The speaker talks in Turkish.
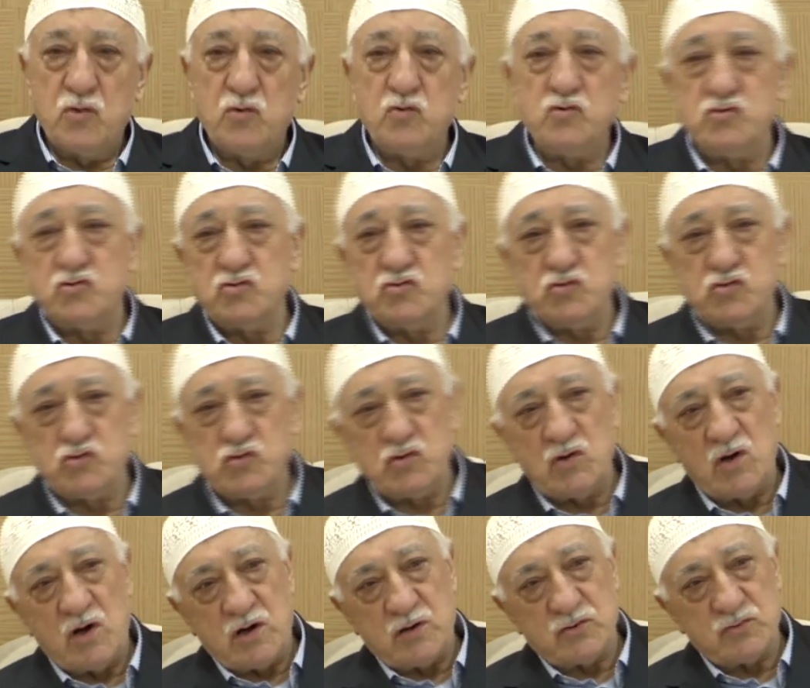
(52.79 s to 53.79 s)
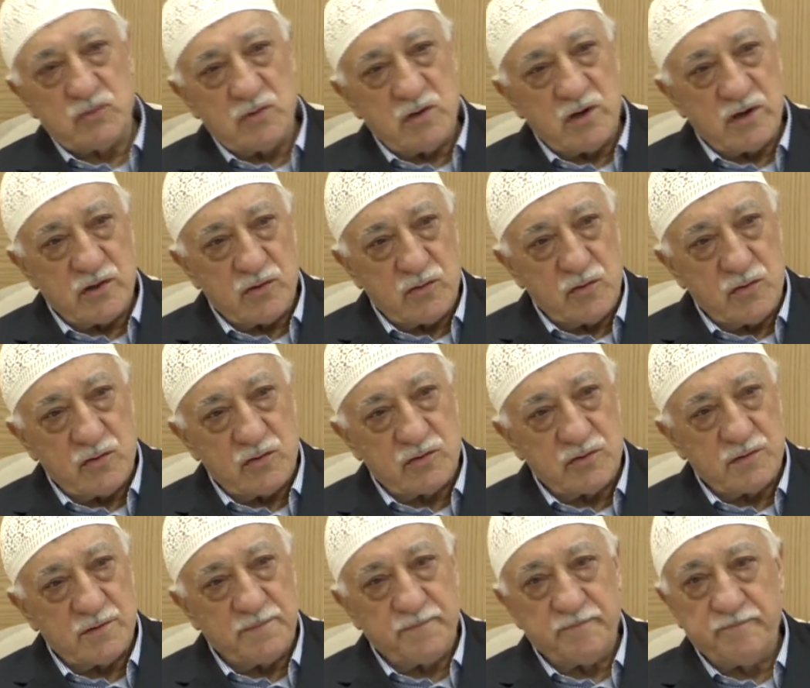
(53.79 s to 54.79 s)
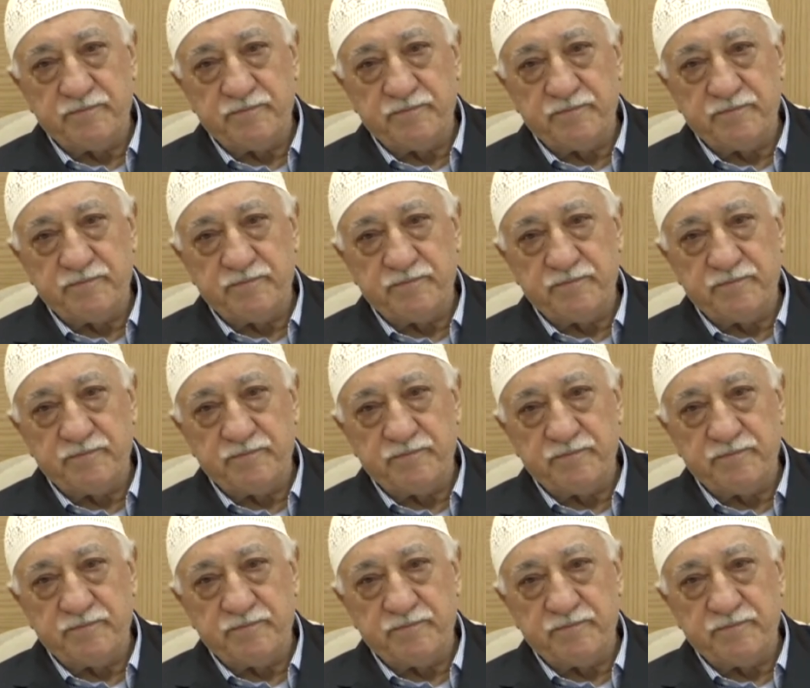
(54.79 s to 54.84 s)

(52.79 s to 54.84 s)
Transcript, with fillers: üçüncüsünü arzular diyor.